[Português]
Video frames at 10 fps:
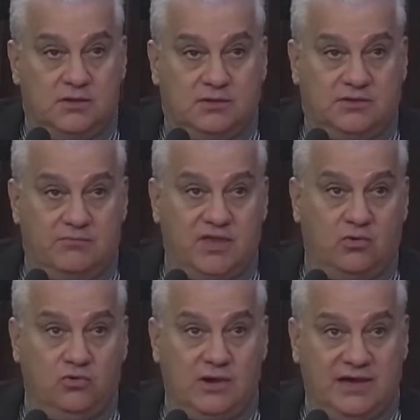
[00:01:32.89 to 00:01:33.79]
Também é
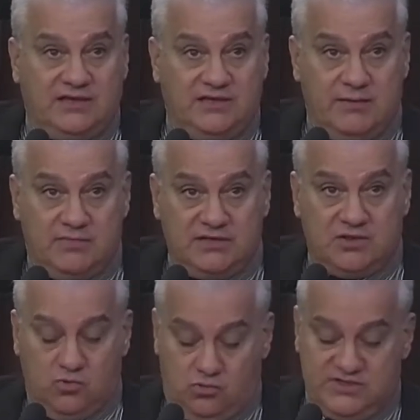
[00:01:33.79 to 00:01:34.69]
um lugar que demanda
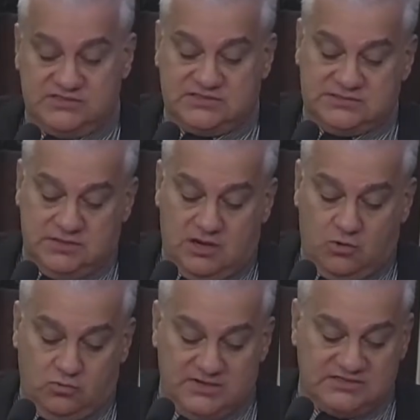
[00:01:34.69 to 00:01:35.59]
algumas,
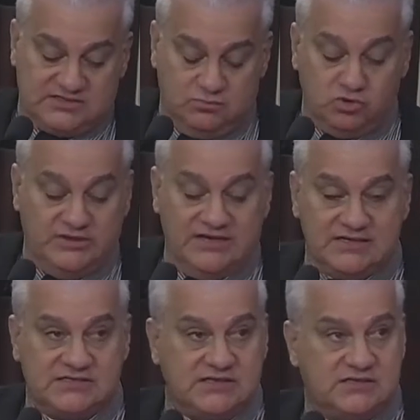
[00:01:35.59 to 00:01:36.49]
algumas
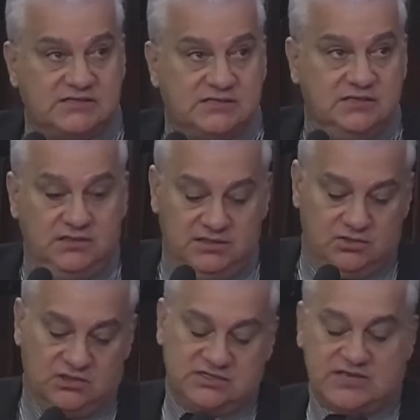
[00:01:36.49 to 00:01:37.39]
mudanças e
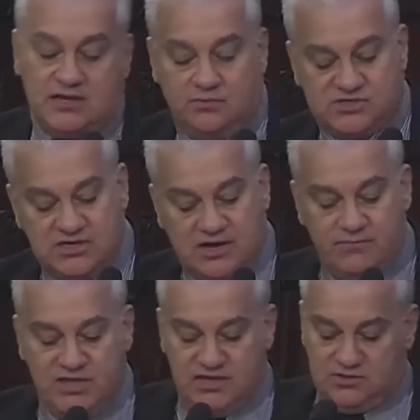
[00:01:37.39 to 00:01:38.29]
nós estaremos
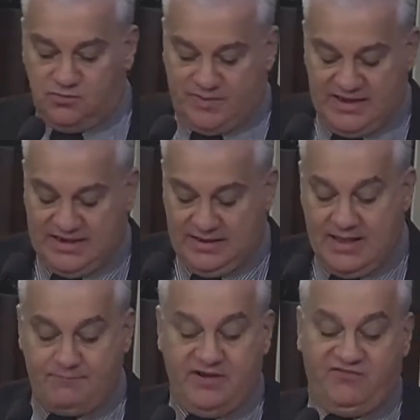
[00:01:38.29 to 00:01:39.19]
encaminhando para a
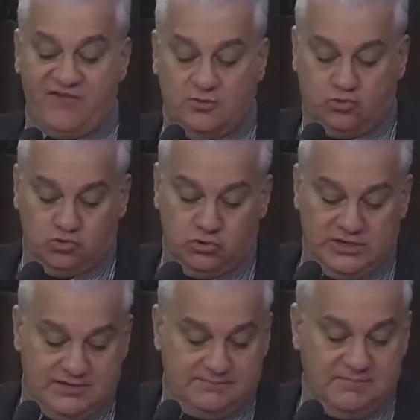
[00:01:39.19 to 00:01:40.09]

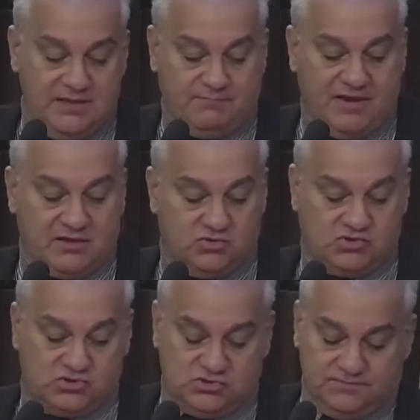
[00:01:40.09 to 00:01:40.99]
prefeitura e para
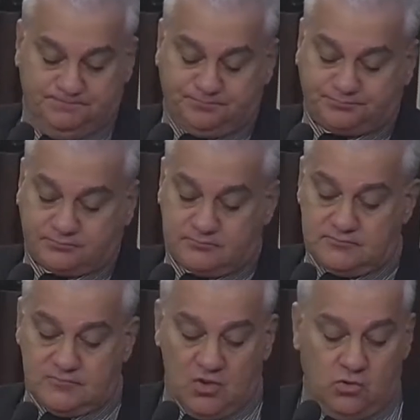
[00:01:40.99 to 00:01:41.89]
os,
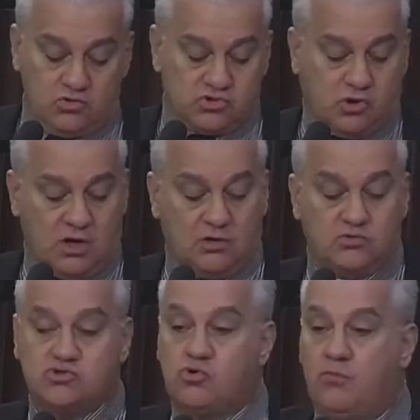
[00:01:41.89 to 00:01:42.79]
os
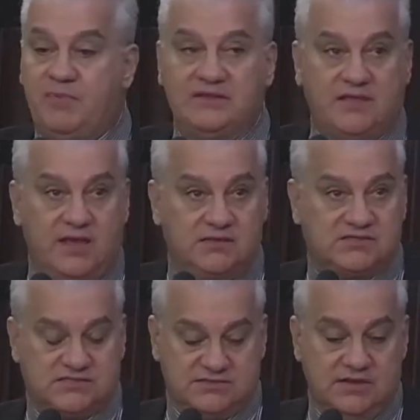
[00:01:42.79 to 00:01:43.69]
órgãos
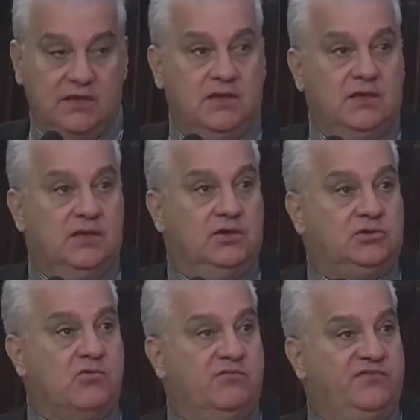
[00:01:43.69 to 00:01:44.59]
competentes. Eu
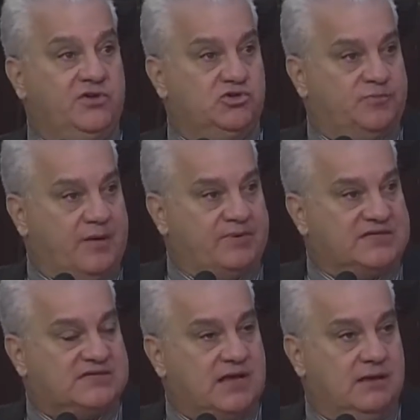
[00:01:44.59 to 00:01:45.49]
tenho um vídeo para
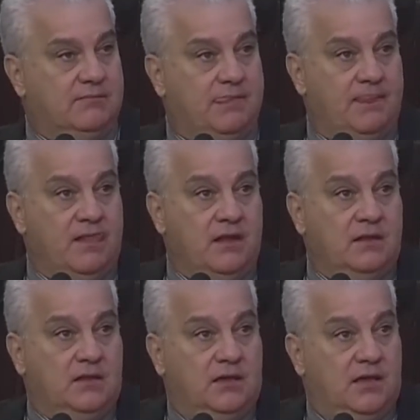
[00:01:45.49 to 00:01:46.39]
passar.
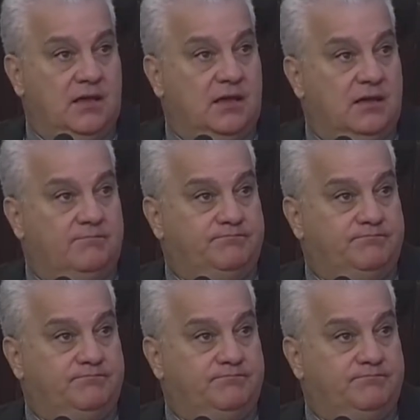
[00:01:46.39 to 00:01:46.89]
É,